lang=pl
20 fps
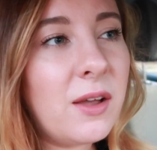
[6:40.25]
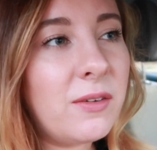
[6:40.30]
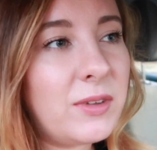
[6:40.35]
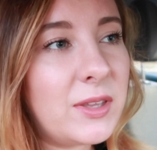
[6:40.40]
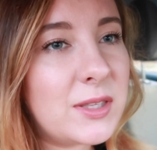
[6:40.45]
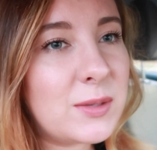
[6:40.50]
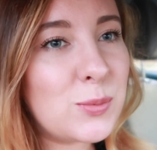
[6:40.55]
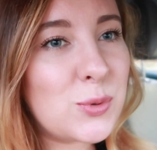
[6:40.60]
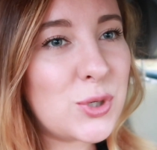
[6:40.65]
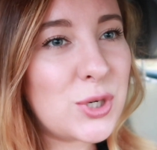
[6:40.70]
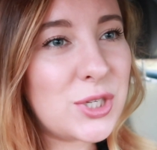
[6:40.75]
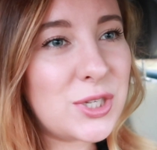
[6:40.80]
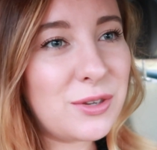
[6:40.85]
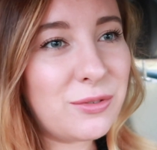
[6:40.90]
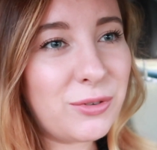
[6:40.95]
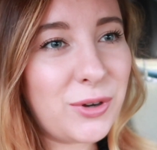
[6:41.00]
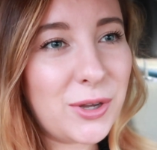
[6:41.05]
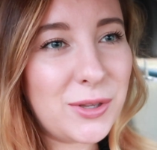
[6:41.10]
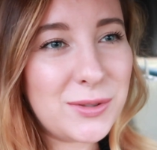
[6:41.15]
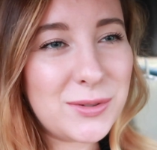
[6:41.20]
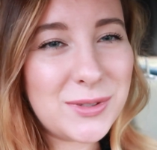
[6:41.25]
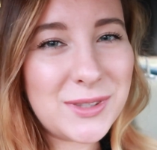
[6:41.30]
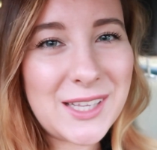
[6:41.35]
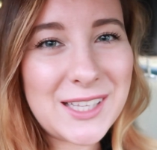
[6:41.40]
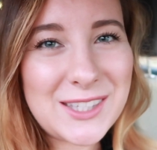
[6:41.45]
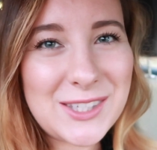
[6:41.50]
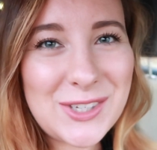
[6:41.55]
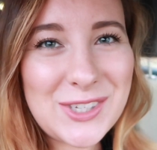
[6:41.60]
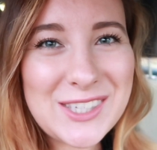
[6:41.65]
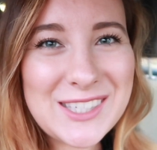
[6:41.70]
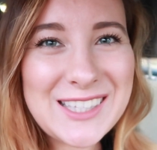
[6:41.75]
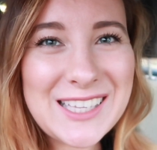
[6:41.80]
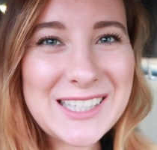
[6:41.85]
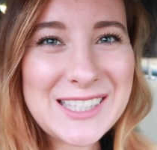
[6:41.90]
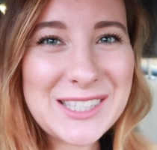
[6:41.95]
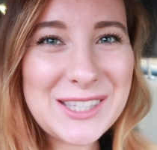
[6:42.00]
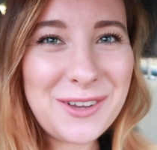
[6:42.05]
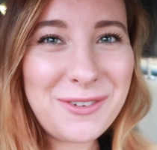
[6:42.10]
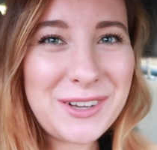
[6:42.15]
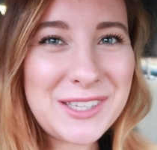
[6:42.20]
więc muszę się w końcu na coś
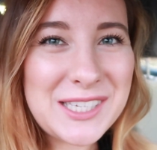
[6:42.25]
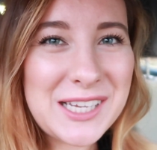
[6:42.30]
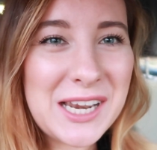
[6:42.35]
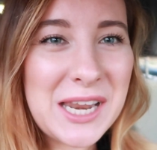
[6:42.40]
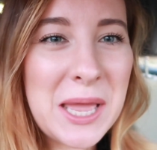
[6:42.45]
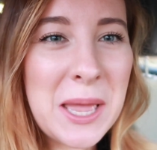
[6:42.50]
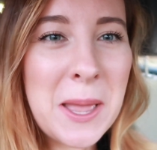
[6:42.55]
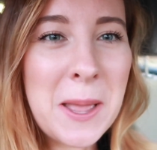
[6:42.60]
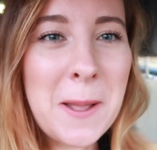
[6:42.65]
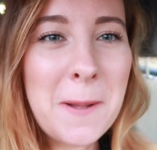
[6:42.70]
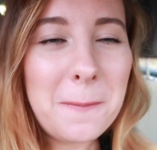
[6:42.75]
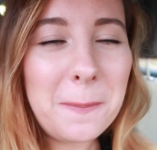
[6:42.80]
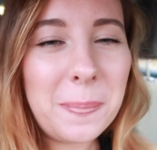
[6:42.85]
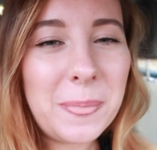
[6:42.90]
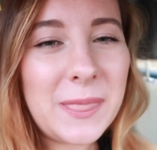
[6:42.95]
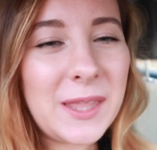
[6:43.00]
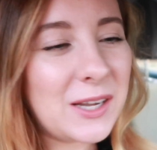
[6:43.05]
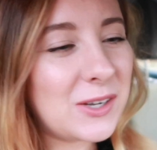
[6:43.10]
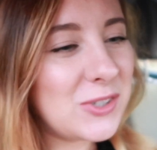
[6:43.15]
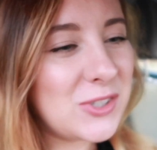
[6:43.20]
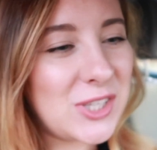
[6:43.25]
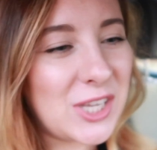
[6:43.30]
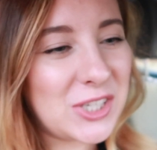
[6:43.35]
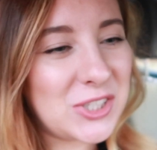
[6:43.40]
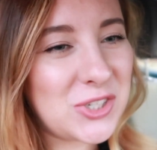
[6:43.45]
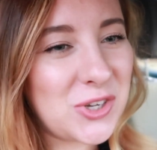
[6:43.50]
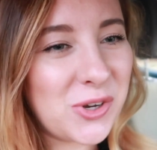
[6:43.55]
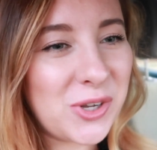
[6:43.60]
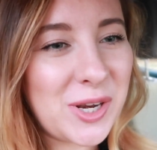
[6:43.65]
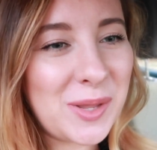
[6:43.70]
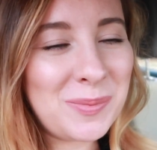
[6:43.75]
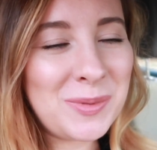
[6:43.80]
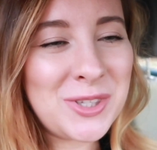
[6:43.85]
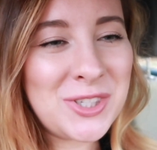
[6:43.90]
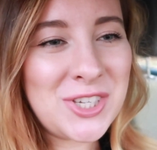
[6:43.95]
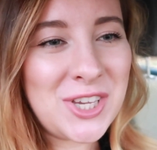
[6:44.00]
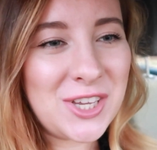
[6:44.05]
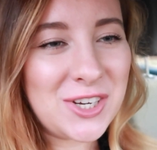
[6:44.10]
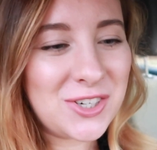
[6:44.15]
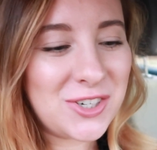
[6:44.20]
zdecydować, ale jakoś tak ciągle mi
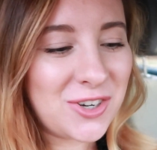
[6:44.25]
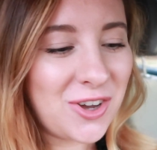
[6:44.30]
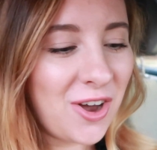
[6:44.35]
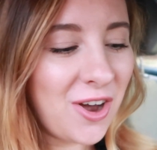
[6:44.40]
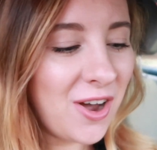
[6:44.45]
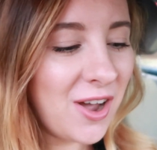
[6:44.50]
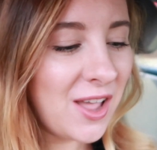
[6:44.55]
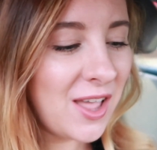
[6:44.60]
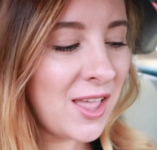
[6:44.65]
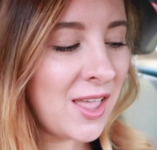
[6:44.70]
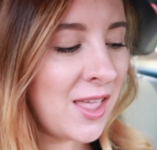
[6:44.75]
ciężko